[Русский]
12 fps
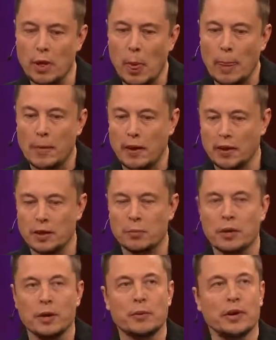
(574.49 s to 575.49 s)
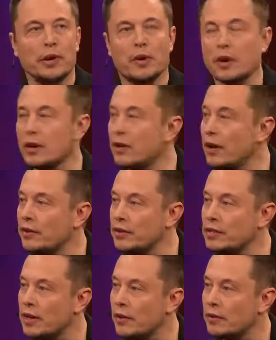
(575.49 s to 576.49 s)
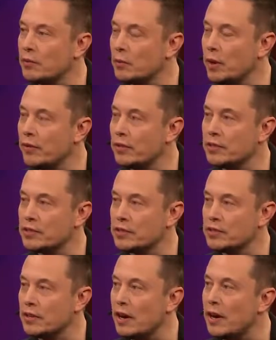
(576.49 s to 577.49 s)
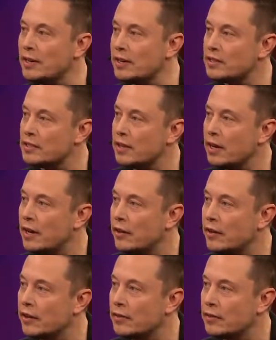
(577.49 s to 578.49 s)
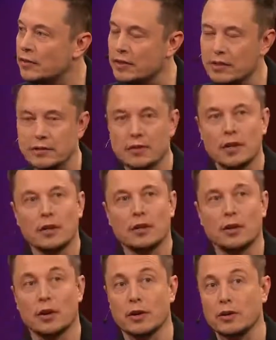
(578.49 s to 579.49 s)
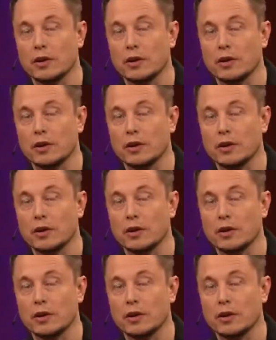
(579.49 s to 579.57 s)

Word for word: густонаселенную территорию от округа Колумбия до Нью-Йорка,